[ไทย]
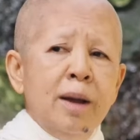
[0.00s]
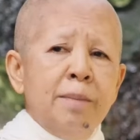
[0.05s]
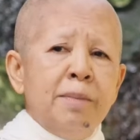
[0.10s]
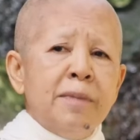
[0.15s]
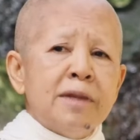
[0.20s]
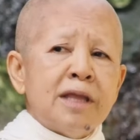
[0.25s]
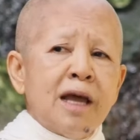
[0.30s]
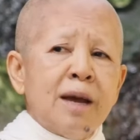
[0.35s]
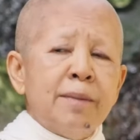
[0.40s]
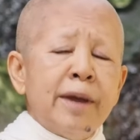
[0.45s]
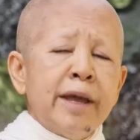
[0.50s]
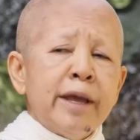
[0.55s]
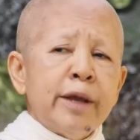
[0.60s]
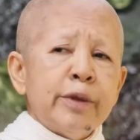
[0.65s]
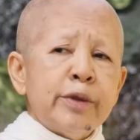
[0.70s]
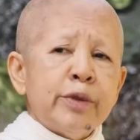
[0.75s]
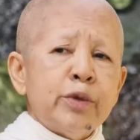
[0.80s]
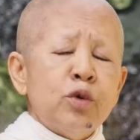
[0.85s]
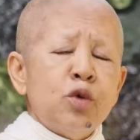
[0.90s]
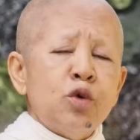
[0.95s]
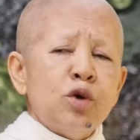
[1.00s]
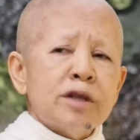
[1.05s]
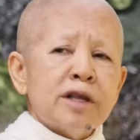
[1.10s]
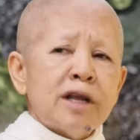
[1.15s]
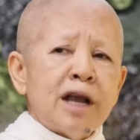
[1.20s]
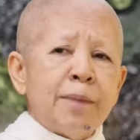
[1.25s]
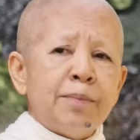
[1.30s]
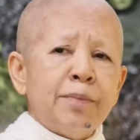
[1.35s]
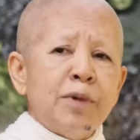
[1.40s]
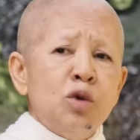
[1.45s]
มันทำให้ทุกคน
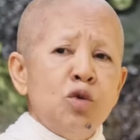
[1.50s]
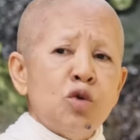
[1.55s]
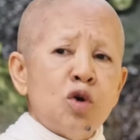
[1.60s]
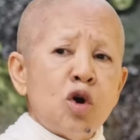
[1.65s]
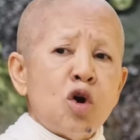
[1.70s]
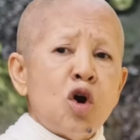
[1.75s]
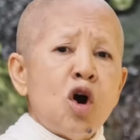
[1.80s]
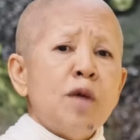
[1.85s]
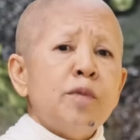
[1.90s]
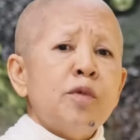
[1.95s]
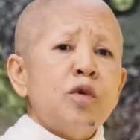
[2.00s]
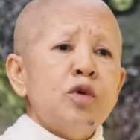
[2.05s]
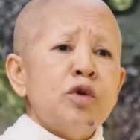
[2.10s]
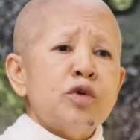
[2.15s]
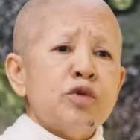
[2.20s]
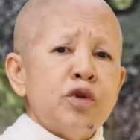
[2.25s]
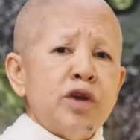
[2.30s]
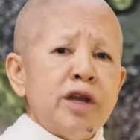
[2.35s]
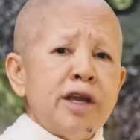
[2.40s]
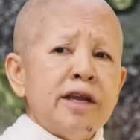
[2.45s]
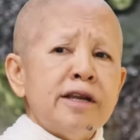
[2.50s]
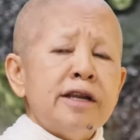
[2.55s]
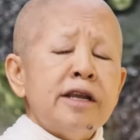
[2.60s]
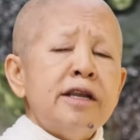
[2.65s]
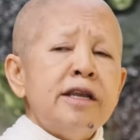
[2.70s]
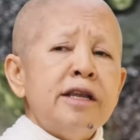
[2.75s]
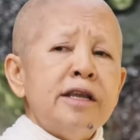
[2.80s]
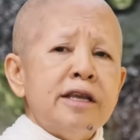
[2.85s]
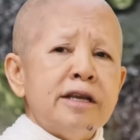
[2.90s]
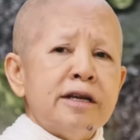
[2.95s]
กลับไปอยู่กับครอบครัวตัวเองได้
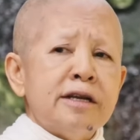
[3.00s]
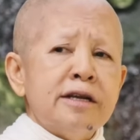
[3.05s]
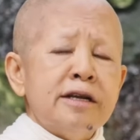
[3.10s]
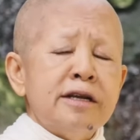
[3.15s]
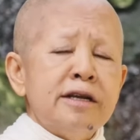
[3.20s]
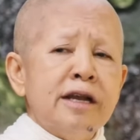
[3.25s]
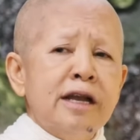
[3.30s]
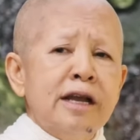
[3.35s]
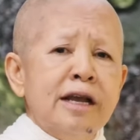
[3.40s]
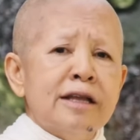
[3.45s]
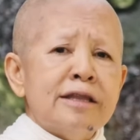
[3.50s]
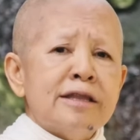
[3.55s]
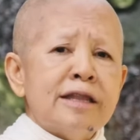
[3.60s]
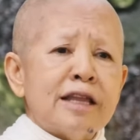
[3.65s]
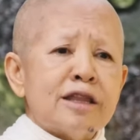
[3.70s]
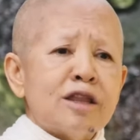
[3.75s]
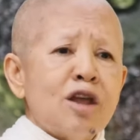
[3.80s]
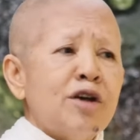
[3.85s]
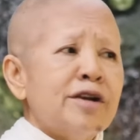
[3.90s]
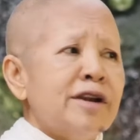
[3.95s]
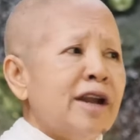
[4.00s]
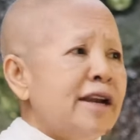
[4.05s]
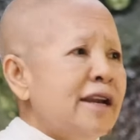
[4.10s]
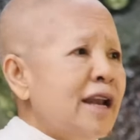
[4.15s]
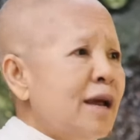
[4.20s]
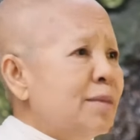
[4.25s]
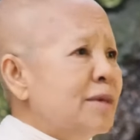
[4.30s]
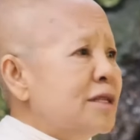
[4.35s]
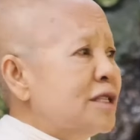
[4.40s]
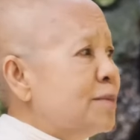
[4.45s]
ดีขึ้นแต่ตอนนั้น
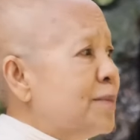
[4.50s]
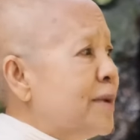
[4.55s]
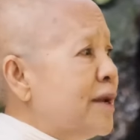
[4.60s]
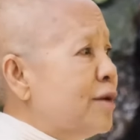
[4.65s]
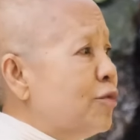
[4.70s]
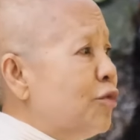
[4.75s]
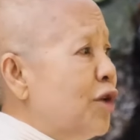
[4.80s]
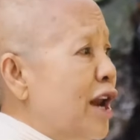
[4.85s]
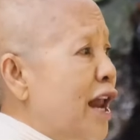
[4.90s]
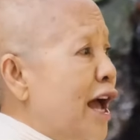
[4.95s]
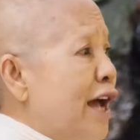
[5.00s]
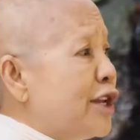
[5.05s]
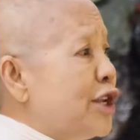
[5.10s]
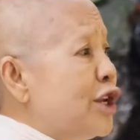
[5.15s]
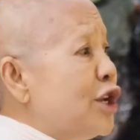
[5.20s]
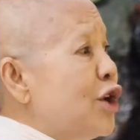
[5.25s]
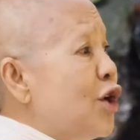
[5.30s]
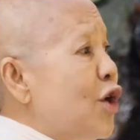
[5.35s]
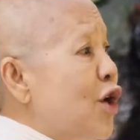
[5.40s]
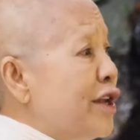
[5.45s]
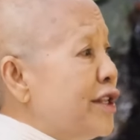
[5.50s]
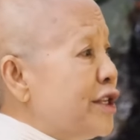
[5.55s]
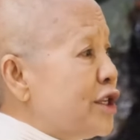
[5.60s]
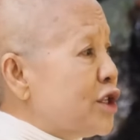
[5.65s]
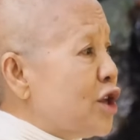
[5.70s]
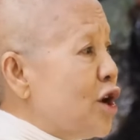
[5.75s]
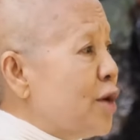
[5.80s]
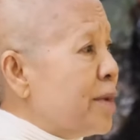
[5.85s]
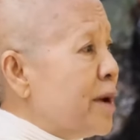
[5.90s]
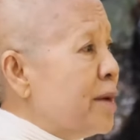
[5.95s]
น่ะมันจะเป็นเวลาที่น้อยจะ
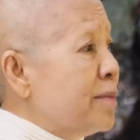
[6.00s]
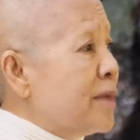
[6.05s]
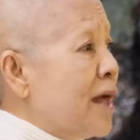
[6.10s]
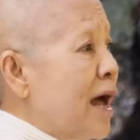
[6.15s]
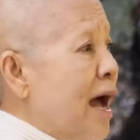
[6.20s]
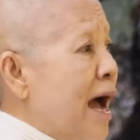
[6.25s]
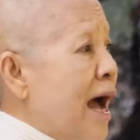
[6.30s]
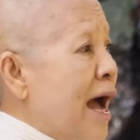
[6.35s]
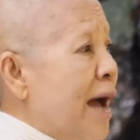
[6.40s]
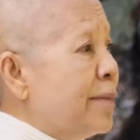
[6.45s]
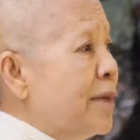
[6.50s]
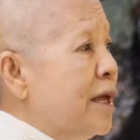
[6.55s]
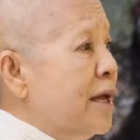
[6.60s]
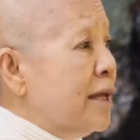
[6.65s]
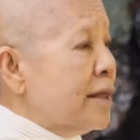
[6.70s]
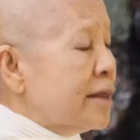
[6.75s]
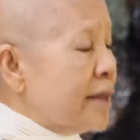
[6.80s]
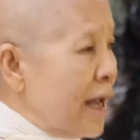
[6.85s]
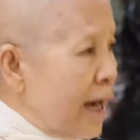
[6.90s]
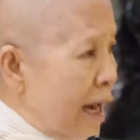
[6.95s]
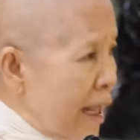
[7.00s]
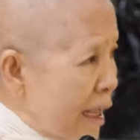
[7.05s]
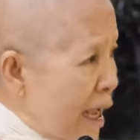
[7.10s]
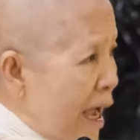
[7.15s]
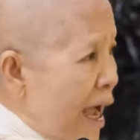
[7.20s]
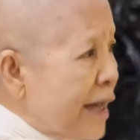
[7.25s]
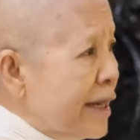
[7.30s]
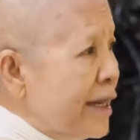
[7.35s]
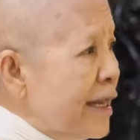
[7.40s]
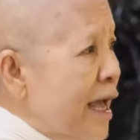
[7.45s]
ตอบคำถามแต่ราย
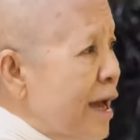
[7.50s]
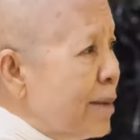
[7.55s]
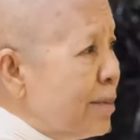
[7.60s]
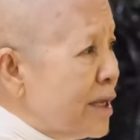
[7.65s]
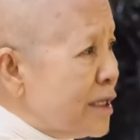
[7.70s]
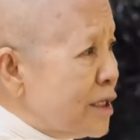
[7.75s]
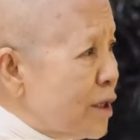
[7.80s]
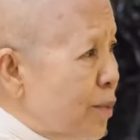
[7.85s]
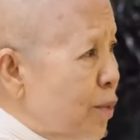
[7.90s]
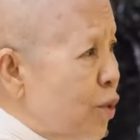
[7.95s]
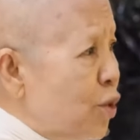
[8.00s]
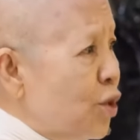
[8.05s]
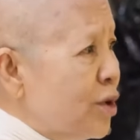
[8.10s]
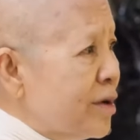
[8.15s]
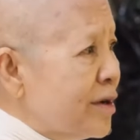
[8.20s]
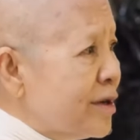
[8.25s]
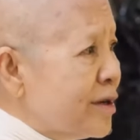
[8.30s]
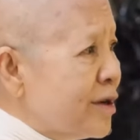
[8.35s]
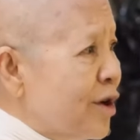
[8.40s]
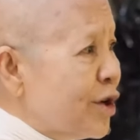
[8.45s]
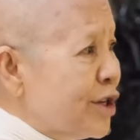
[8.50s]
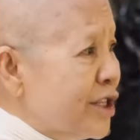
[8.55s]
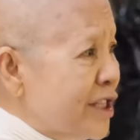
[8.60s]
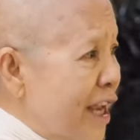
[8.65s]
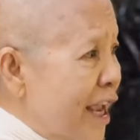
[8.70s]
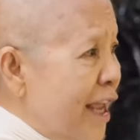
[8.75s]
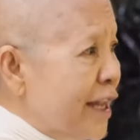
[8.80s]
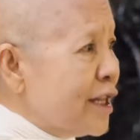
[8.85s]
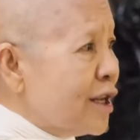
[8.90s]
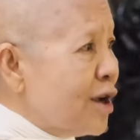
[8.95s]
การเนี้ยมันจะพูดคอน
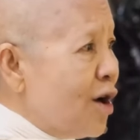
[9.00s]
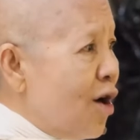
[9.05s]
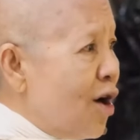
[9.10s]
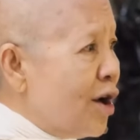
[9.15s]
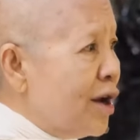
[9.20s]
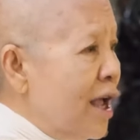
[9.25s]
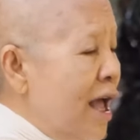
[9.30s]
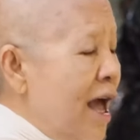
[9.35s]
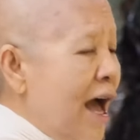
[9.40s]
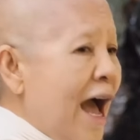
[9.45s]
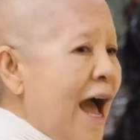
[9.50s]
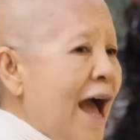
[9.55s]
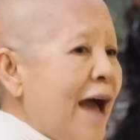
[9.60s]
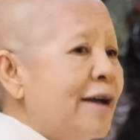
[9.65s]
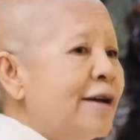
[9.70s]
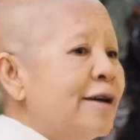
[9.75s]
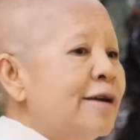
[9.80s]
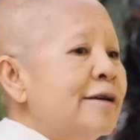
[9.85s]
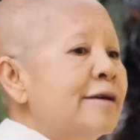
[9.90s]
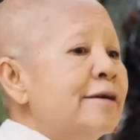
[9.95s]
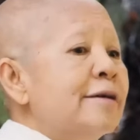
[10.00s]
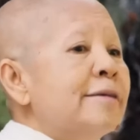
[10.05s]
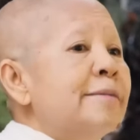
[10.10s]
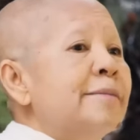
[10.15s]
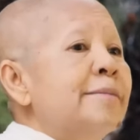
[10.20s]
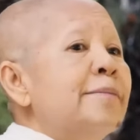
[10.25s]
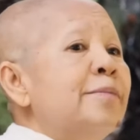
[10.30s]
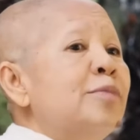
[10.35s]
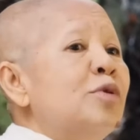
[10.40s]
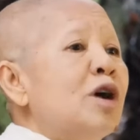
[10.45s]
เทนต์ก่อนอ่ะ
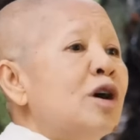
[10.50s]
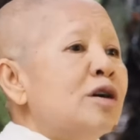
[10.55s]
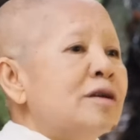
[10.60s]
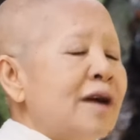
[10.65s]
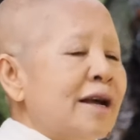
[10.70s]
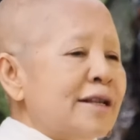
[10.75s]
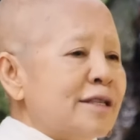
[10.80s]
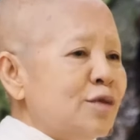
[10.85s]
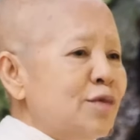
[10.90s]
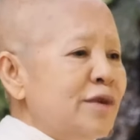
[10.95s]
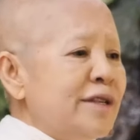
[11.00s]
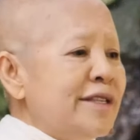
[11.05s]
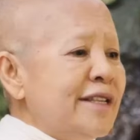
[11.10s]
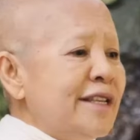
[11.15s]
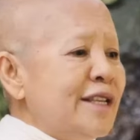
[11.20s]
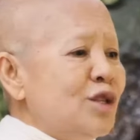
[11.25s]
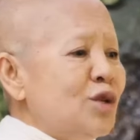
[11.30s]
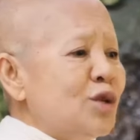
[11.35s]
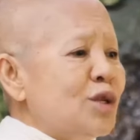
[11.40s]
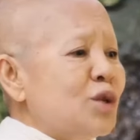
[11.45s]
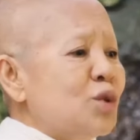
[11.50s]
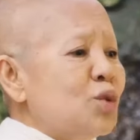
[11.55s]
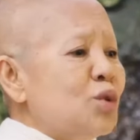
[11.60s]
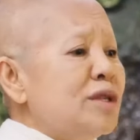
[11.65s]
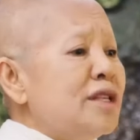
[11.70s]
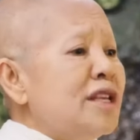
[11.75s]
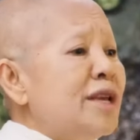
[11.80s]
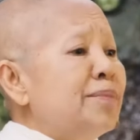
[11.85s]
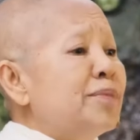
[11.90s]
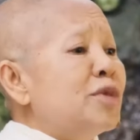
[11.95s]
พวกอัศวิน สี่จุดศูน
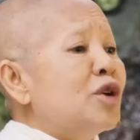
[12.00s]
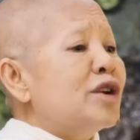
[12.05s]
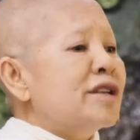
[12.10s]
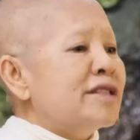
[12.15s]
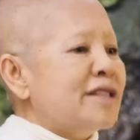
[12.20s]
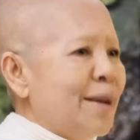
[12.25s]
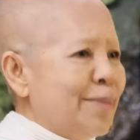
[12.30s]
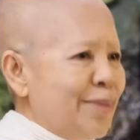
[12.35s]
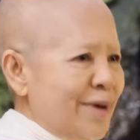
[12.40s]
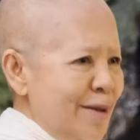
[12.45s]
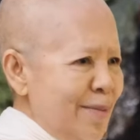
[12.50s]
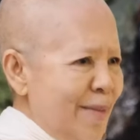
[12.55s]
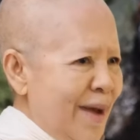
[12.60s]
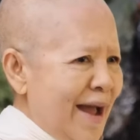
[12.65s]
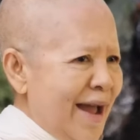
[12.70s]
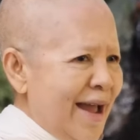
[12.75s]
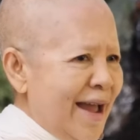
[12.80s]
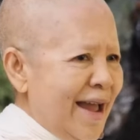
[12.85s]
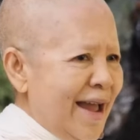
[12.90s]
ย์ หยิบโทรศัพท์ขึ้นมา